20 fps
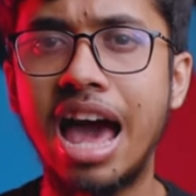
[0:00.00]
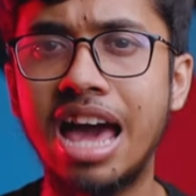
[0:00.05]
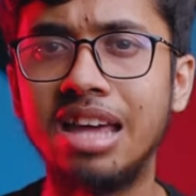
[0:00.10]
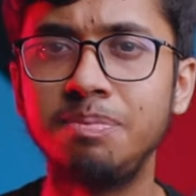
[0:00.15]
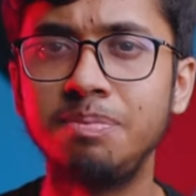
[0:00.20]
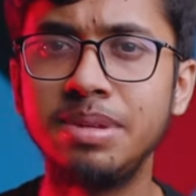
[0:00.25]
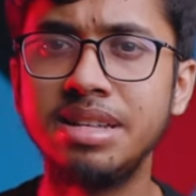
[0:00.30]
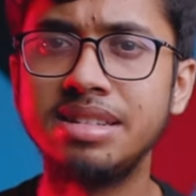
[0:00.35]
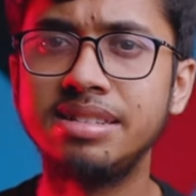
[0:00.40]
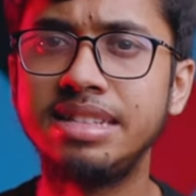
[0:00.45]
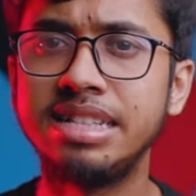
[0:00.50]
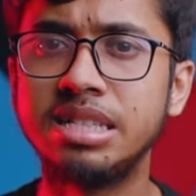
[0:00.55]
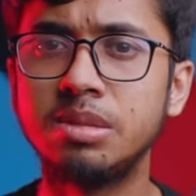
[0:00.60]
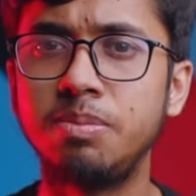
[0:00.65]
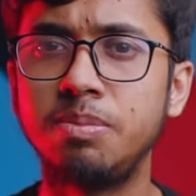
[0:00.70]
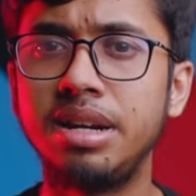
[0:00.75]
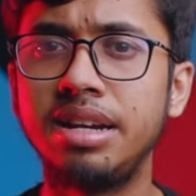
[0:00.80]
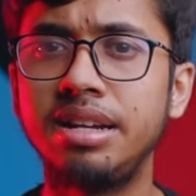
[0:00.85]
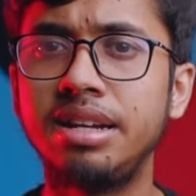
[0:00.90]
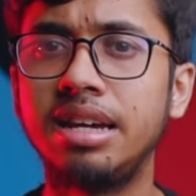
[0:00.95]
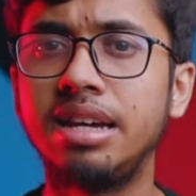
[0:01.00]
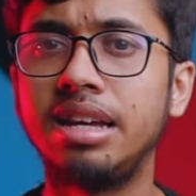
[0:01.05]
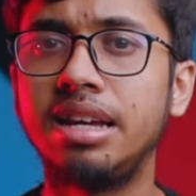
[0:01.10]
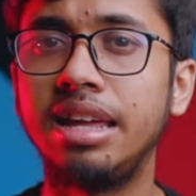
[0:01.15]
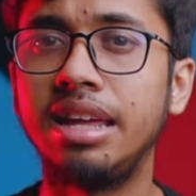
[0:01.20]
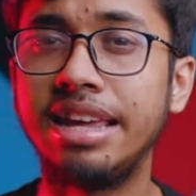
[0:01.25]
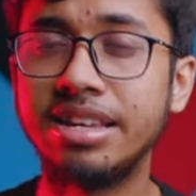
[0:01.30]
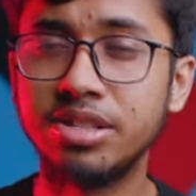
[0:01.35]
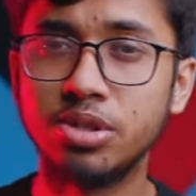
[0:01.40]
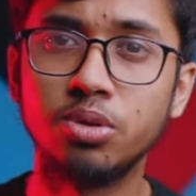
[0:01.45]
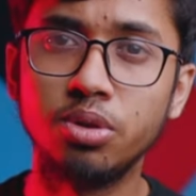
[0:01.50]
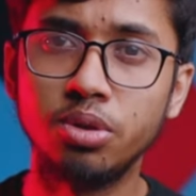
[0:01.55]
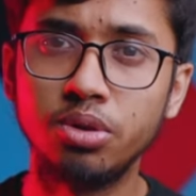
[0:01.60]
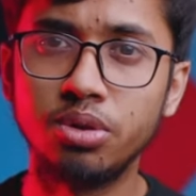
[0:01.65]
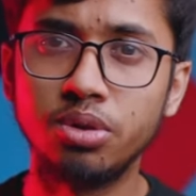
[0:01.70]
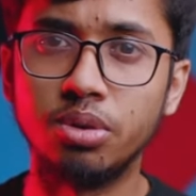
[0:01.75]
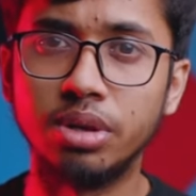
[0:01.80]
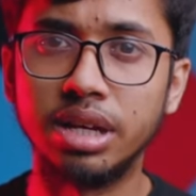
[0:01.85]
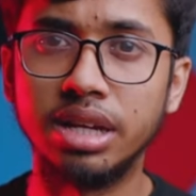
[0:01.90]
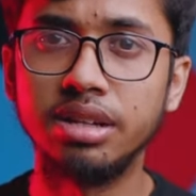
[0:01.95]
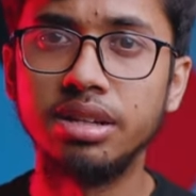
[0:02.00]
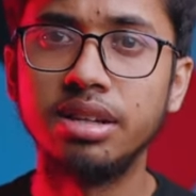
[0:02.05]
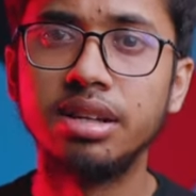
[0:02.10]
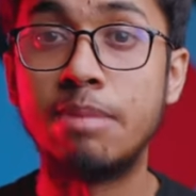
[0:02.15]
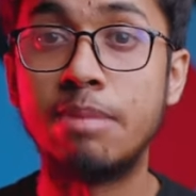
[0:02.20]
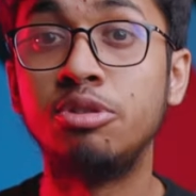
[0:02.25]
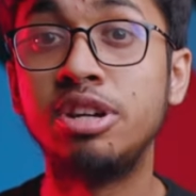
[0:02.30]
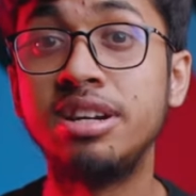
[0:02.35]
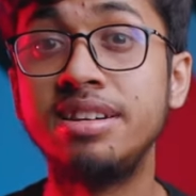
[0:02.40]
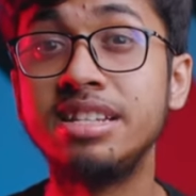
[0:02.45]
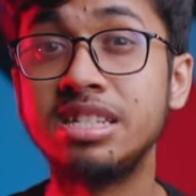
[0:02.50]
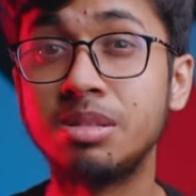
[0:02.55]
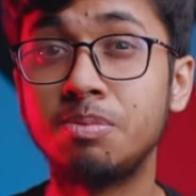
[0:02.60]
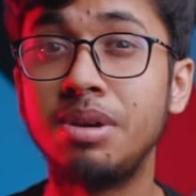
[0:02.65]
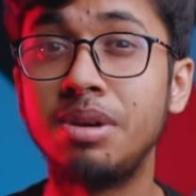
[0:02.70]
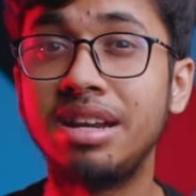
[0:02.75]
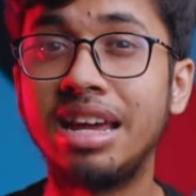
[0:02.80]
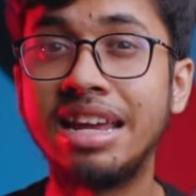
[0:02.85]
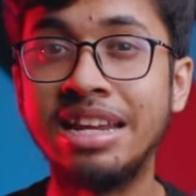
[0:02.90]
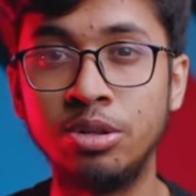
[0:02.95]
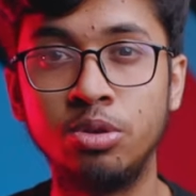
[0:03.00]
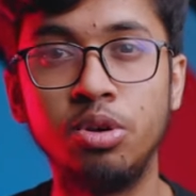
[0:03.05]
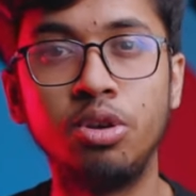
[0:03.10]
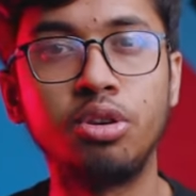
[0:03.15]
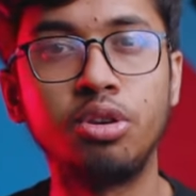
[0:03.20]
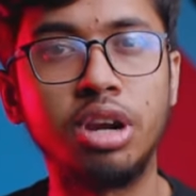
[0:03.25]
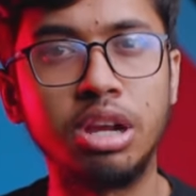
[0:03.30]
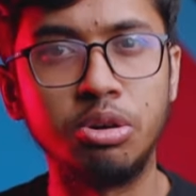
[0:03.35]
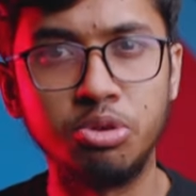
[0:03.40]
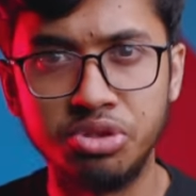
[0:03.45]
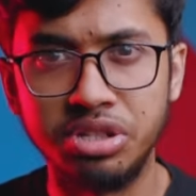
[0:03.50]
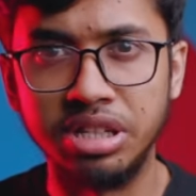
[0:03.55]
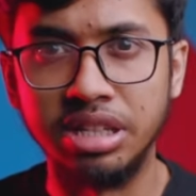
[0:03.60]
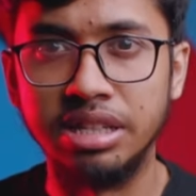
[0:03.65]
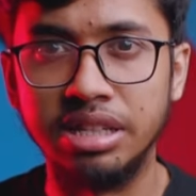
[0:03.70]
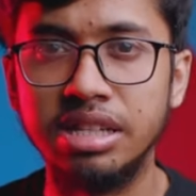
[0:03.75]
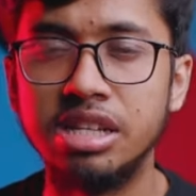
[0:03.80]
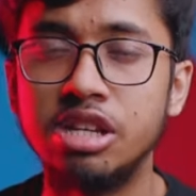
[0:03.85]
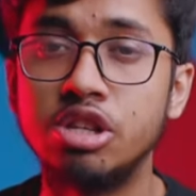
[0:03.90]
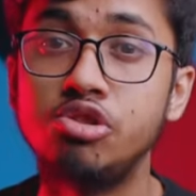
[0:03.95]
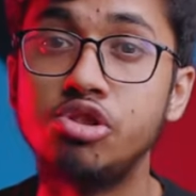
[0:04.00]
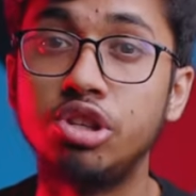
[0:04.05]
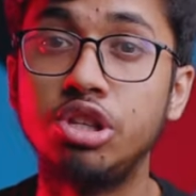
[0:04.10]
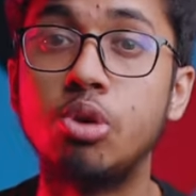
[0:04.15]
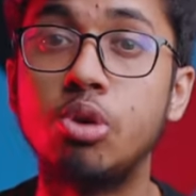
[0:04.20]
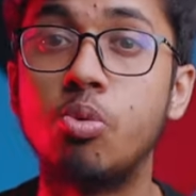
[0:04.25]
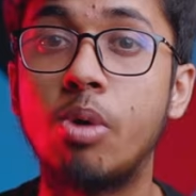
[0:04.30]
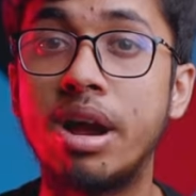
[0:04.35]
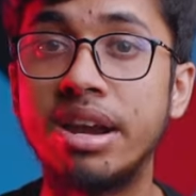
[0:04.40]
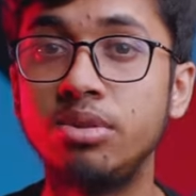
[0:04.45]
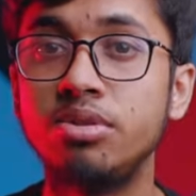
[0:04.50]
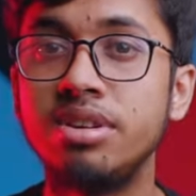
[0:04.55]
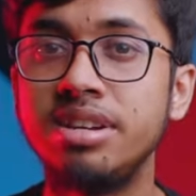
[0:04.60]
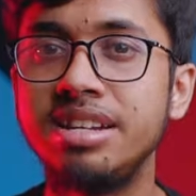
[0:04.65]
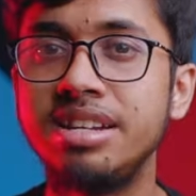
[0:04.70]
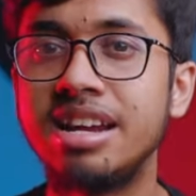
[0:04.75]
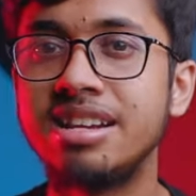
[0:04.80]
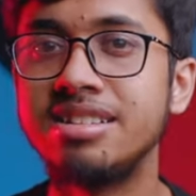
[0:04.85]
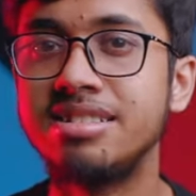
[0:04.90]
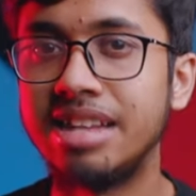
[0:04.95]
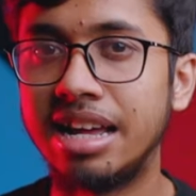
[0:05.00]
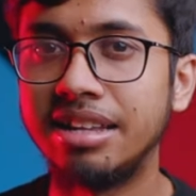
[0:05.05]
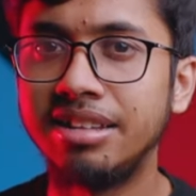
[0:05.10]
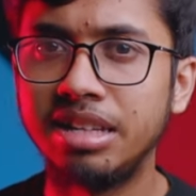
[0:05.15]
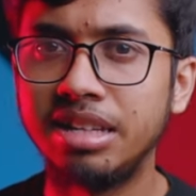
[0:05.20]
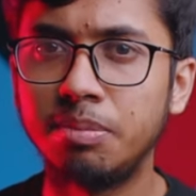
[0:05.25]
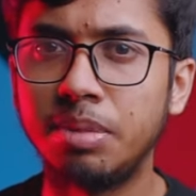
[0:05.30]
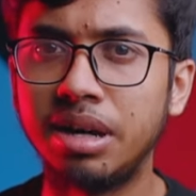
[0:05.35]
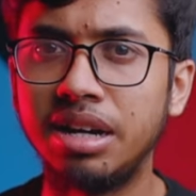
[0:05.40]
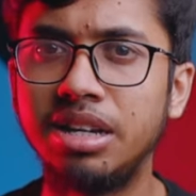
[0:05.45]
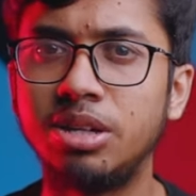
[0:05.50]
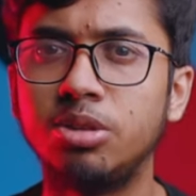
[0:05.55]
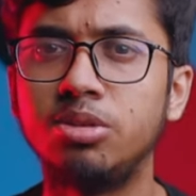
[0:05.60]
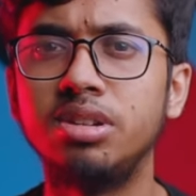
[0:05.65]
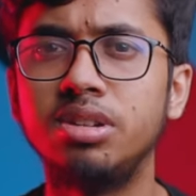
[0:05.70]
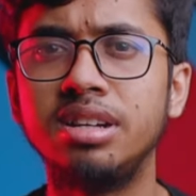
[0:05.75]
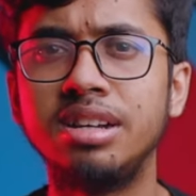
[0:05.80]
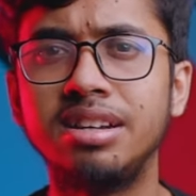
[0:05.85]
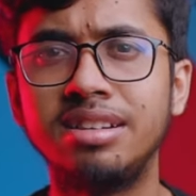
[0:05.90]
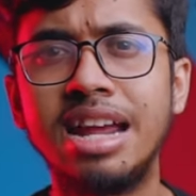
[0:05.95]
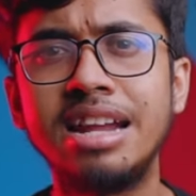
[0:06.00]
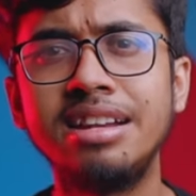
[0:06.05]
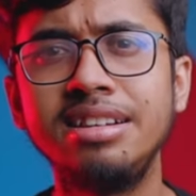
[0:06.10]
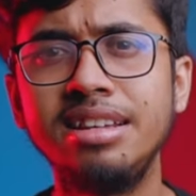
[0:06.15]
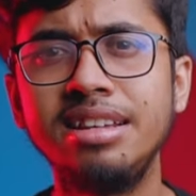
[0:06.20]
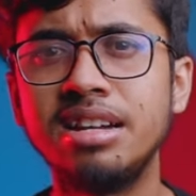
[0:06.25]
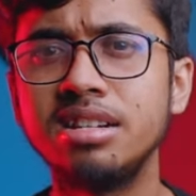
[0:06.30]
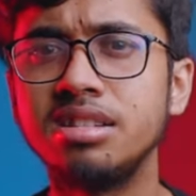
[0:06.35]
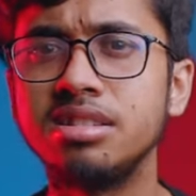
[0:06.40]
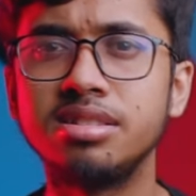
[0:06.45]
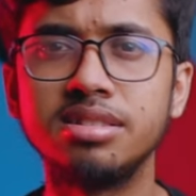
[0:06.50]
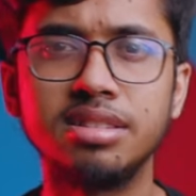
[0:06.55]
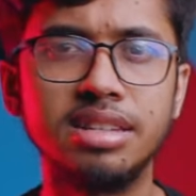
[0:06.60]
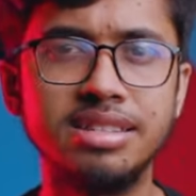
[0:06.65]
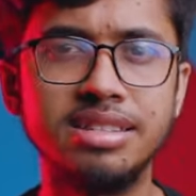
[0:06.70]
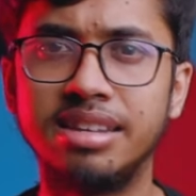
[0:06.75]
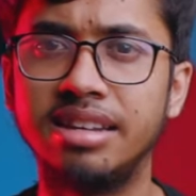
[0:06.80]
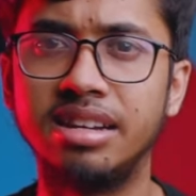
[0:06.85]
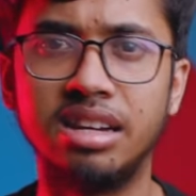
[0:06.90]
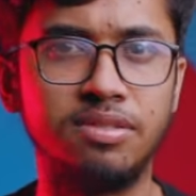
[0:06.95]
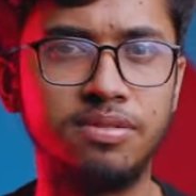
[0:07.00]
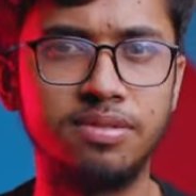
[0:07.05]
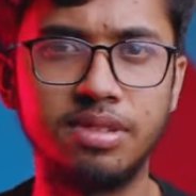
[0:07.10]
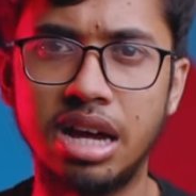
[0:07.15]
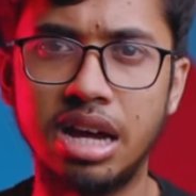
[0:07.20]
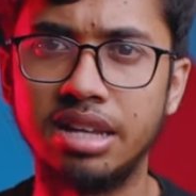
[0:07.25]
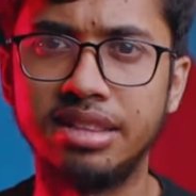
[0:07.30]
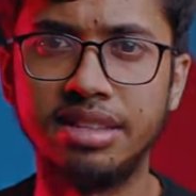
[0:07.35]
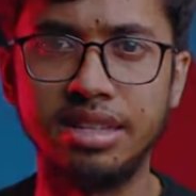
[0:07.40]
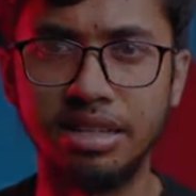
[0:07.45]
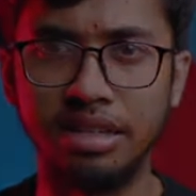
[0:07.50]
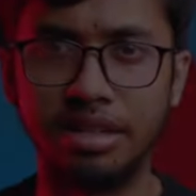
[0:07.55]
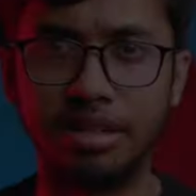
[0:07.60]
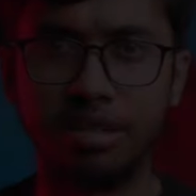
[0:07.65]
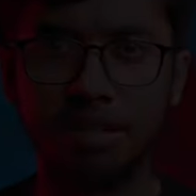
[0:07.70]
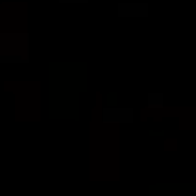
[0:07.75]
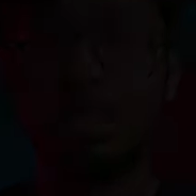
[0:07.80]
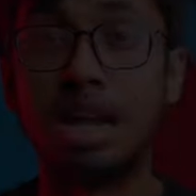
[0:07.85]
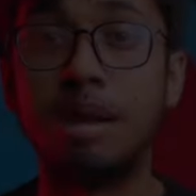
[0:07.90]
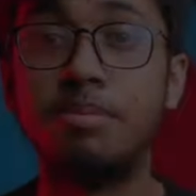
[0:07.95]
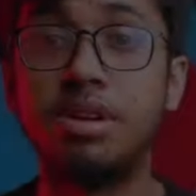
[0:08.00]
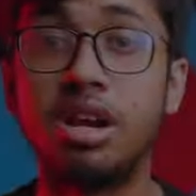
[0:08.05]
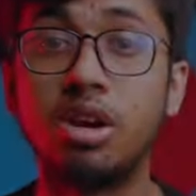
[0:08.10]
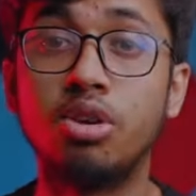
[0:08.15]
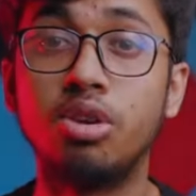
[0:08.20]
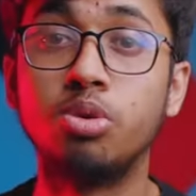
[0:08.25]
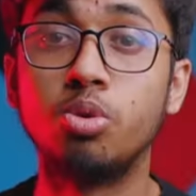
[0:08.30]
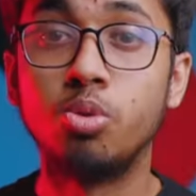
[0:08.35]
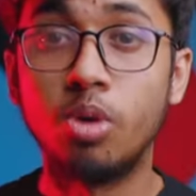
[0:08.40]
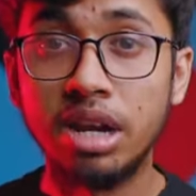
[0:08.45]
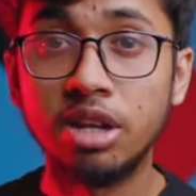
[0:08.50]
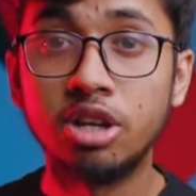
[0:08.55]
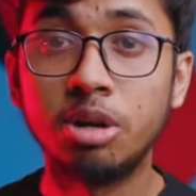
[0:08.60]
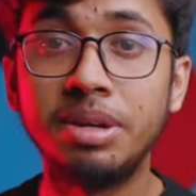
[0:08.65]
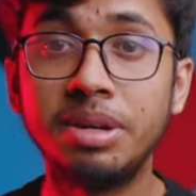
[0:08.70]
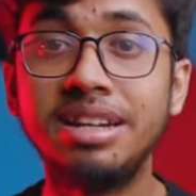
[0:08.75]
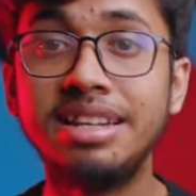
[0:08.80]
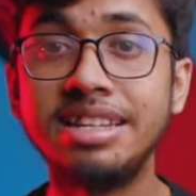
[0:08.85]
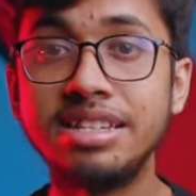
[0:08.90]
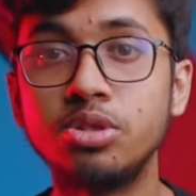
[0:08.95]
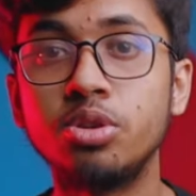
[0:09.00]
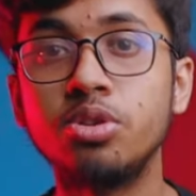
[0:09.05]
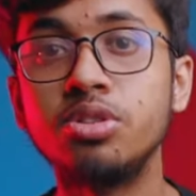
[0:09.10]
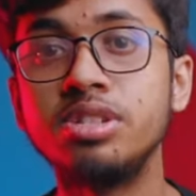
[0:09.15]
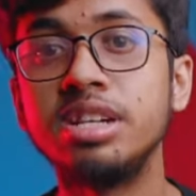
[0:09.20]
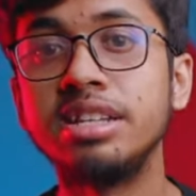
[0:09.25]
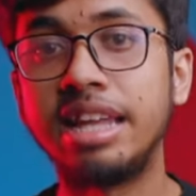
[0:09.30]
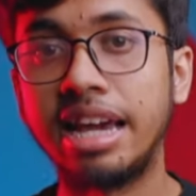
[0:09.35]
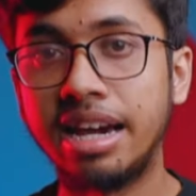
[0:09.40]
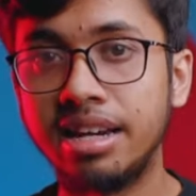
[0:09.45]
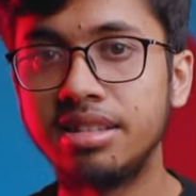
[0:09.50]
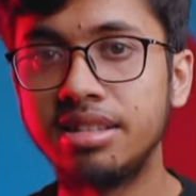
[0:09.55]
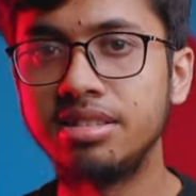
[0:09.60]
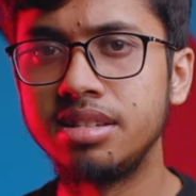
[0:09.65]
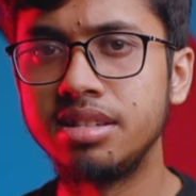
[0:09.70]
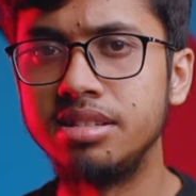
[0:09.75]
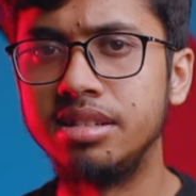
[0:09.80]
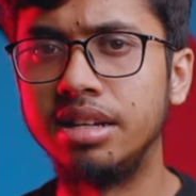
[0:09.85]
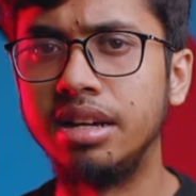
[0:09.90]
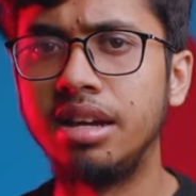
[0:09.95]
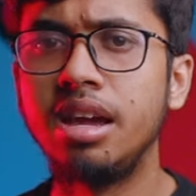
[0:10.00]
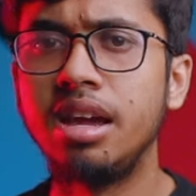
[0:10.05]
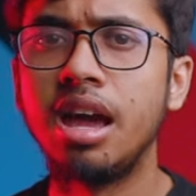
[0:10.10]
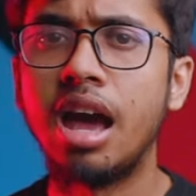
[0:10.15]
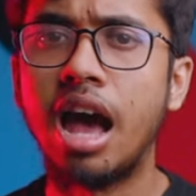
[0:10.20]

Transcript: আইপিএস ডিসপ্লেটা এক্সক্লুড করে অ্যামোলেড ডিসপ্লেটা ইনক্লুড করা উচিত যদিও ওয়ান টোয়েন্টি হার্জ না দিতে পারলেও নাইনটি হার্জ ইজ এনাফ আই থিঙ্ক স্ন্যাপড্রাগন কোয়ালকমের লিস্ট অনুযায়ী দেখা যাচ্ছে যে